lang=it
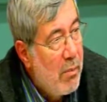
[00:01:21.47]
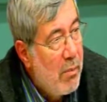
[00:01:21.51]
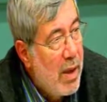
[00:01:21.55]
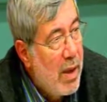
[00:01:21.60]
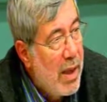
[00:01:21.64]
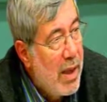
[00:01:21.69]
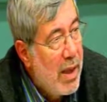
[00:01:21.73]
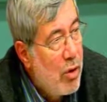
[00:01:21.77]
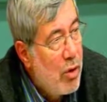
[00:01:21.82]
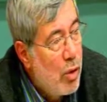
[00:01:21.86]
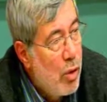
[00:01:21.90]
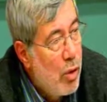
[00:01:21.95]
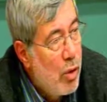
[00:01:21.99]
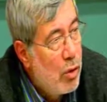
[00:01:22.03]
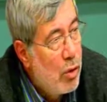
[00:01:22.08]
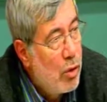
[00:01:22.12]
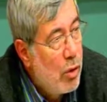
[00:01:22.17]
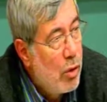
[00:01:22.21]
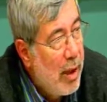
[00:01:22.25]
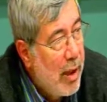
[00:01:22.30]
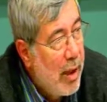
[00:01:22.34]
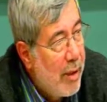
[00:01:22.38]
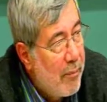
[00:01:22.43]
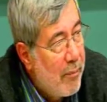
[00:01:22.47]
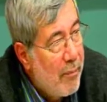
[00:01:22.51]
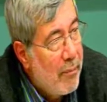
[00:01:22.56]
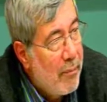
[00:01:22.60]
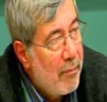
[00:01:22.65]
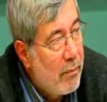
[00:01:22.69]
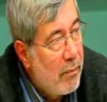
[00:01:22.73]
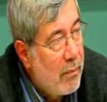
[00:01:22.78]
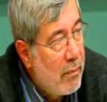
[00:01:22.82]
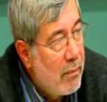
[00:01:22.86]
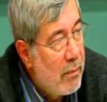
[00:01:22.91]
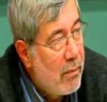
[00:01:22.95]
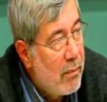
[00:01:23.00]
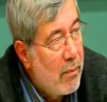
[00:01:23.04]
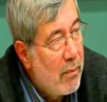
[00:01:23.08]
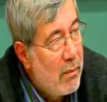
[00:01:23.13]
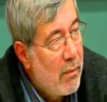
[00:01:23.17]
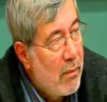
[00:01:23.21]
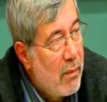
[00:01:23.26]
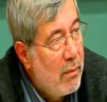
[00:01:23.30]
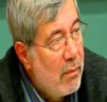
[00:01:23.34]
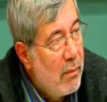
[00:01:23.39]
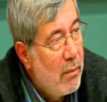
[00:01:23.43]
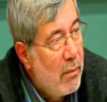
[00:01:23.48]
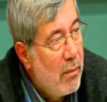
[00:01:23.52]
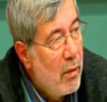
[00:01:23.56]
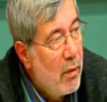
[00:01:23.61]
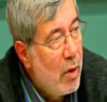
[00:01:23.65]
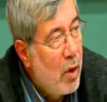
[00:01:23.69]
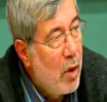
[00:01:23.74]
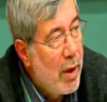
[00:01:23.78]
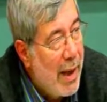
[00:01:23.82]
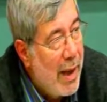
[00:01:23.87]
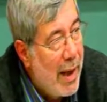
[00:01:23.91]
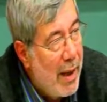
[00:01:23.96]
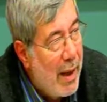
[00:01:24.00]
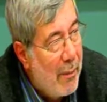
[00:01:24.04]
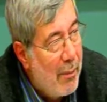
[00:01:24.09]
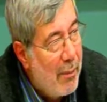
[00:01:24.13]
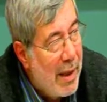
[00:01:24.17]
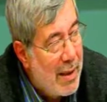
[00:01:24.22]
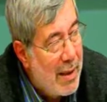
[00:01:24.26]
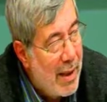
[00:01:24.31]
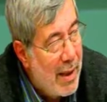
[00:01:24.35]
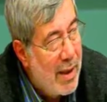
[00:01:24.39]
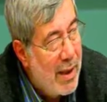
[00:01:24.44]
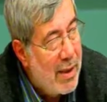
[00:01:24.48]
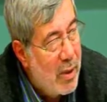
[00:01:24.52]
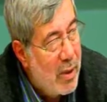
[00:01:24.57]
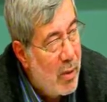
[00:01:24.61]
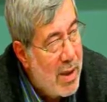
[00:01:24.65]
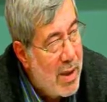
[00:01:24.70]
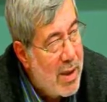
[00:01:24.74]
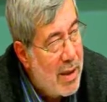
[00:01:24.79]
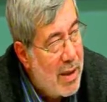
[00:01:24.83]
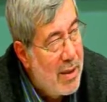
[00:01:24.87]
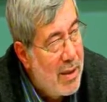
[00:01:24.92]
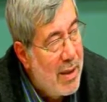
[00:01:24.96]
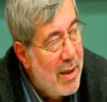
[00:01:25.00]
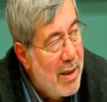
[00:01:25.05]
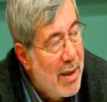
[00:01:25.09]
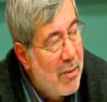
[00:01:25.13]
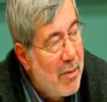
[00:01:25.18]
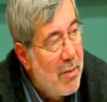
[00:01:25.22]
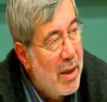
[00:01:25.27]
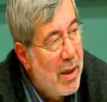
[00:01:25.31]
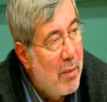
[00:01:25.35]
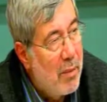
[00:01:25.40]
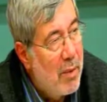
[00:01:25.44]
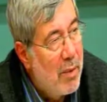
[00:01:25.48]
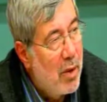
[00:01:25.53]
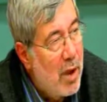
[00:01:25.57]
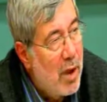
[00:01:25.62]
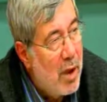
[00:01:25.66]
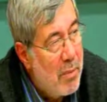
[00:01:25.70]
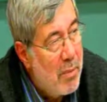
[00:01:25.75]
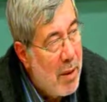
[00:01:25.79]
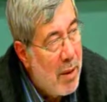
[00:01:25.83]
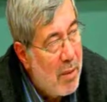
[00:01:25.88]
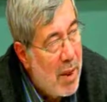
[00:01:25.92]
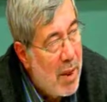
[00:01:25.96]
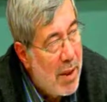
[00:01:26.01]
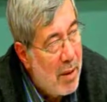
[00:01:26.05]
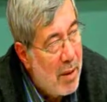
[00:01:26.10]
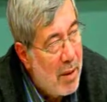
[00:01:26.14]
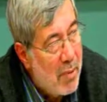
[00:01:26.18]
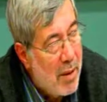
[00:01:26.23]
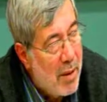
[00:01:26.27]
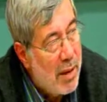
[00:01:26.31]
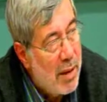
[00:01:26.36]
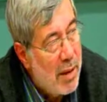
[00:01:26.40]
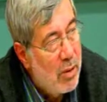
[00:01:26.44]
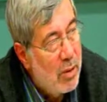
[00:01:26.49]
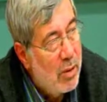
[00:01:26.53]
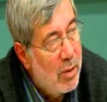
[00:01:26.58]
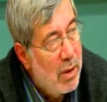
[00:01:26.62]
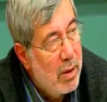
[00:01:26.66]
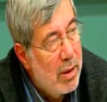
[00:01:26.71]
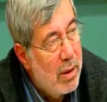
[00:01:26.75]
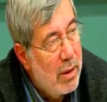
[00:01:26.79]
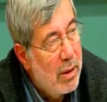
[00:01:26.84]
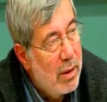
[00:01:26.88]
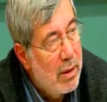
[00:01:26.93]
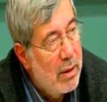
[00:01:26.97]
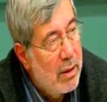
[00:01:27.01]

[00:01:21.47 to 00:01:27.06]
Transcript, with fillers: Mi rendo conto che non è materia di questa delibera, però ne abbiamo anche parlato in,